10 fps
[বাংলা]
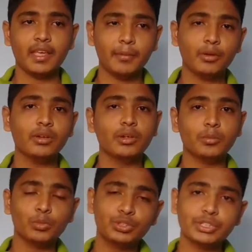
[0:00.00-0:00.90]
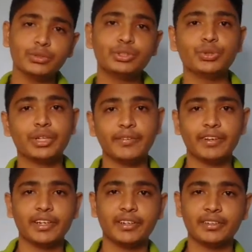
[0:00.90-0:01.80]
এবং মূর্তিগুলো সরিয়ে
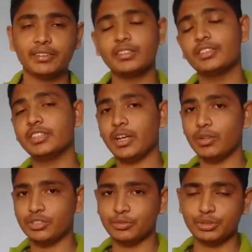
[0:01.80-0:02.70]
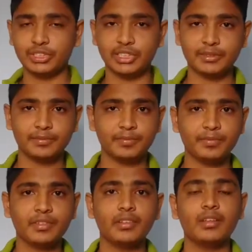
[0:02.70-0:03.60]
ফেলেন তাহলে সমস্যা
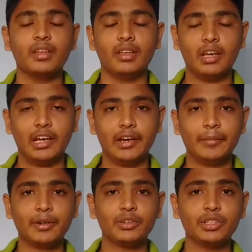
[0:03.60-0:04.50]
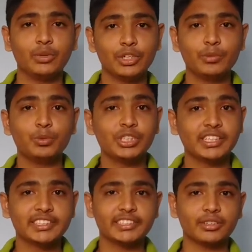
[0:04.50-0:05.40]
আমার কথাগুলো একটু বুঝার
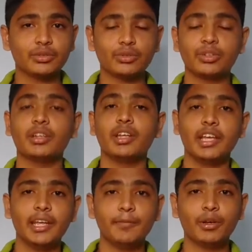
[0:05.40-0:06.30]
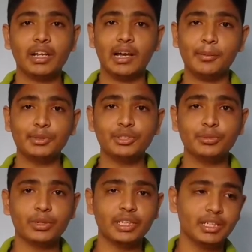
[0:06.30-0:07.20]
চেষ্টা করুন এরপর আমি যদি
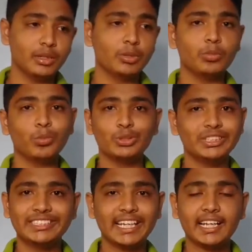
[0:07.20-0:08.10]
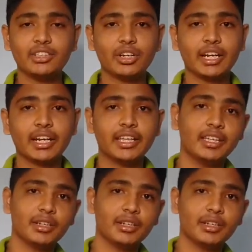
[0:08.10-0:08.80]
বলি মন্দির থাকার দরকার নাই